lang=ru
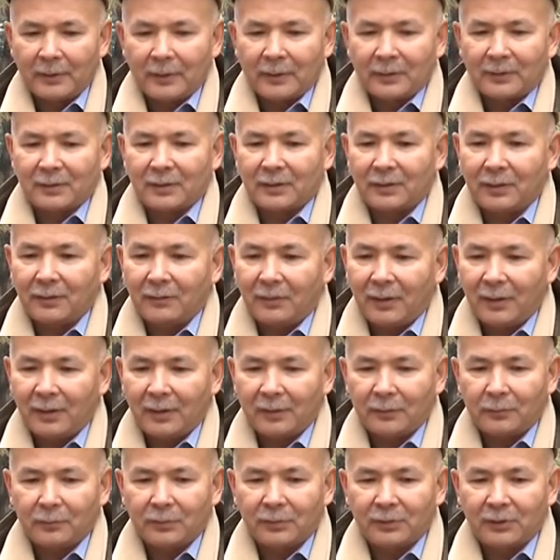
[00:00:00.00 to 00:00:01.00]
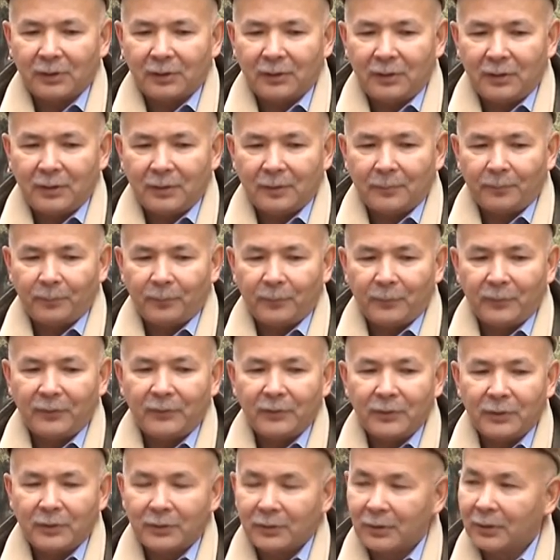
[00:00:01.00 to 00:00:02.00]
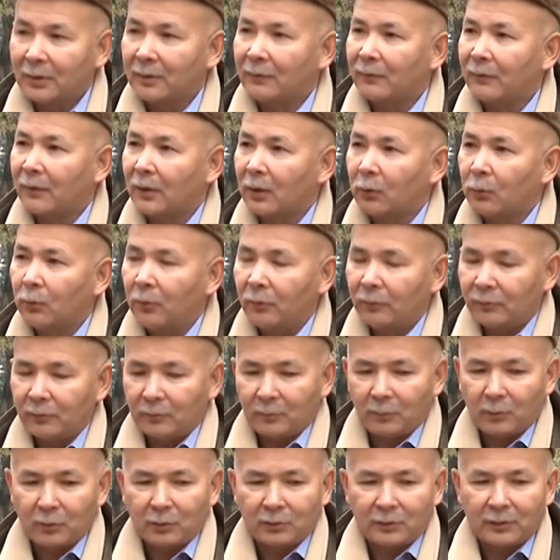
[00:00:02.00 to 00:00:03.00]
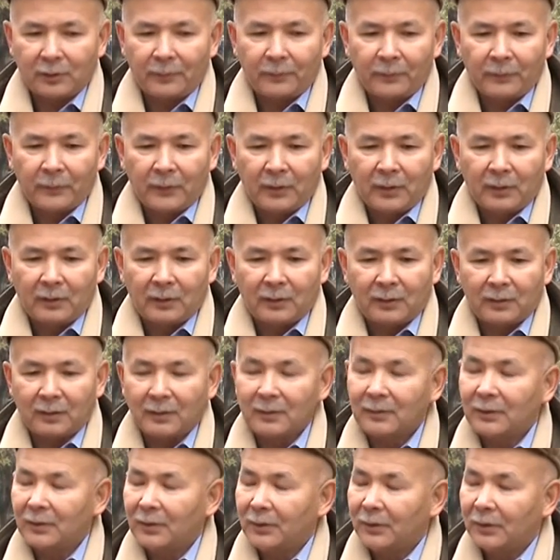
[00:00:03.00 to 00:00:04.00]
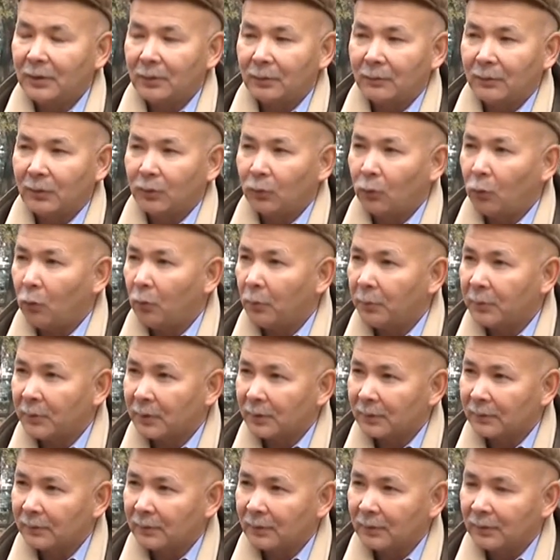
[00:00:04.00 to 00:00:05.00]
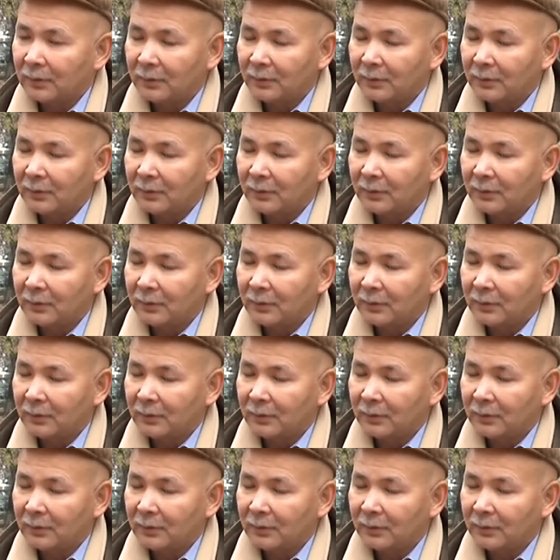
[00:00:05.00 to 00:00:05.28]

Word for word: создавая вот такие мифических врагов, можно консолидировать общество.